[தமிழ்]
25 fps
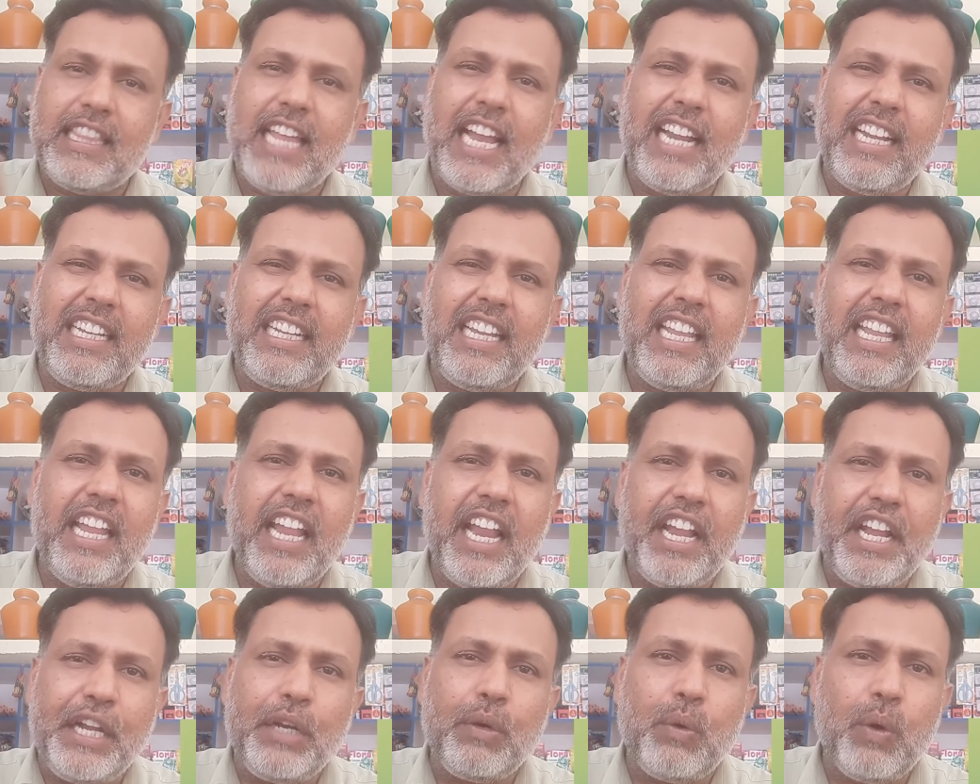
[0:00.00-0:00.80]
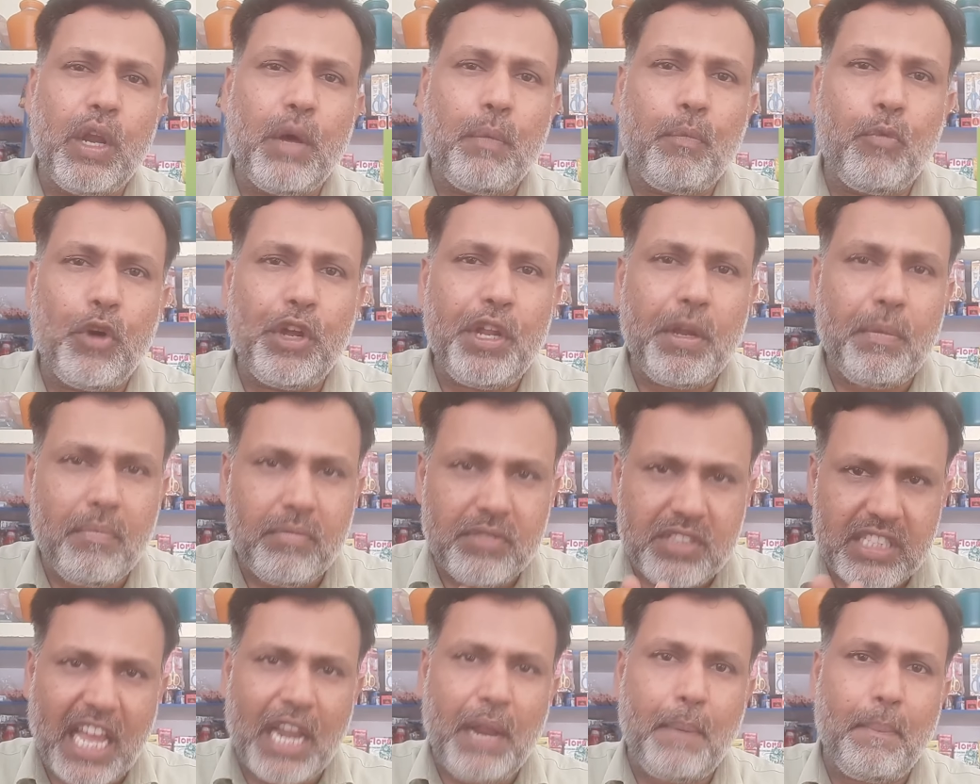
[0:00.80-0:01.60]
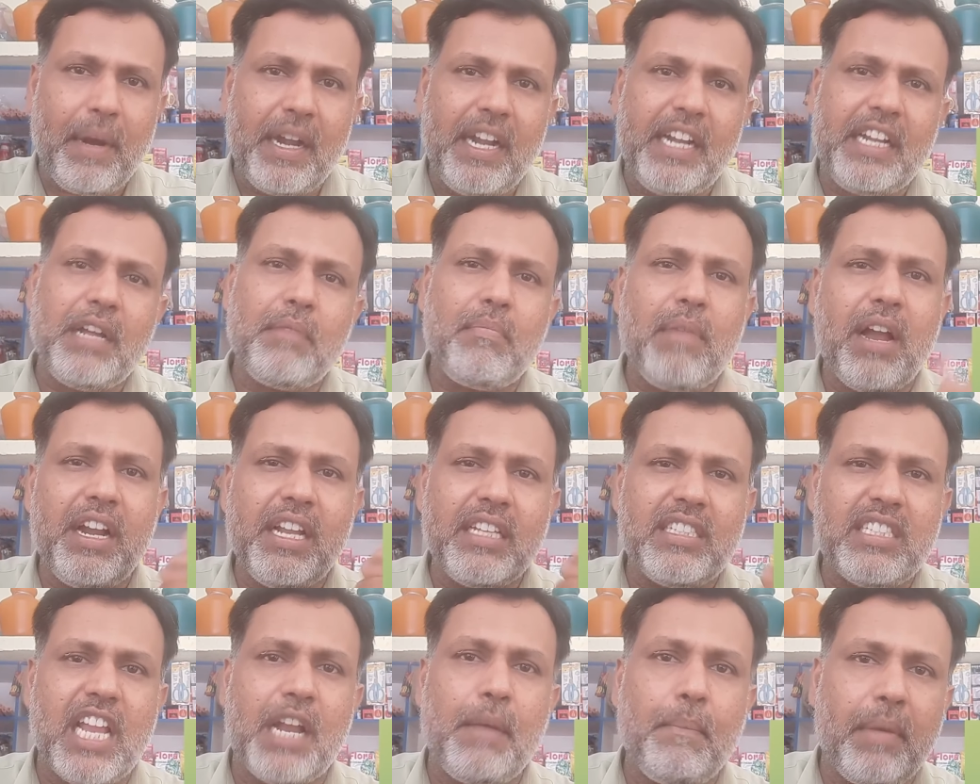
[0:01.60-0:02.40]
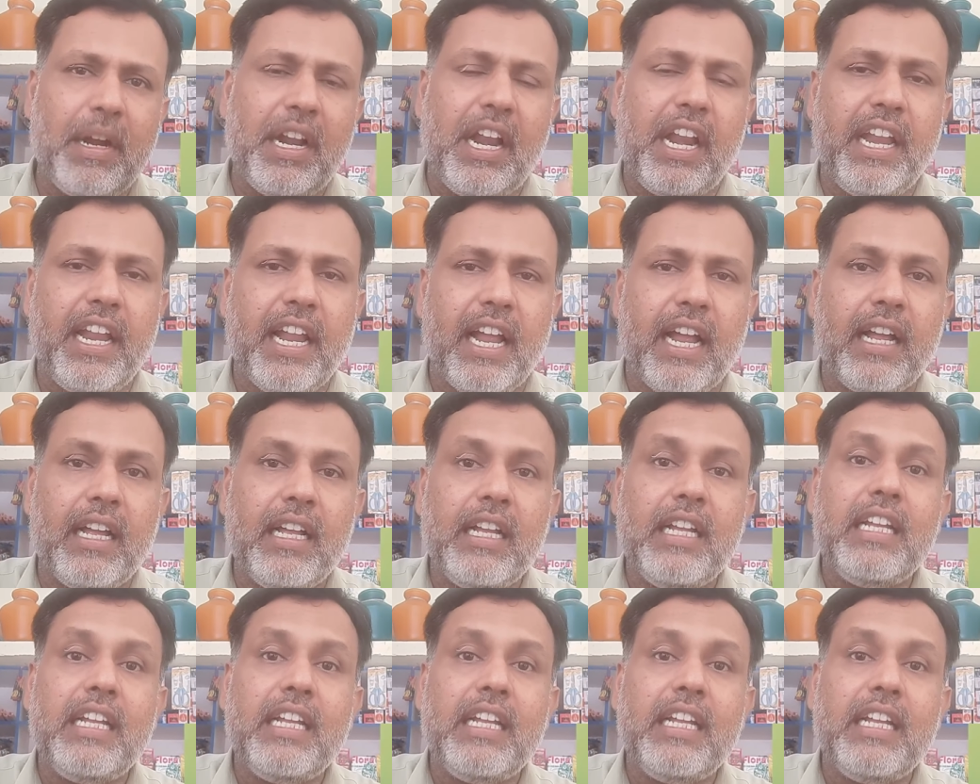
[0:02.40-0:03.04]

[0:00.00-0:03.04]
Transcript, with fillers: தட்டி எடிட்டுக்குள்ளே போய் சரி பண்ணிவிட்டு மறுபடியும் சென்ட் பண்ணுறீங்க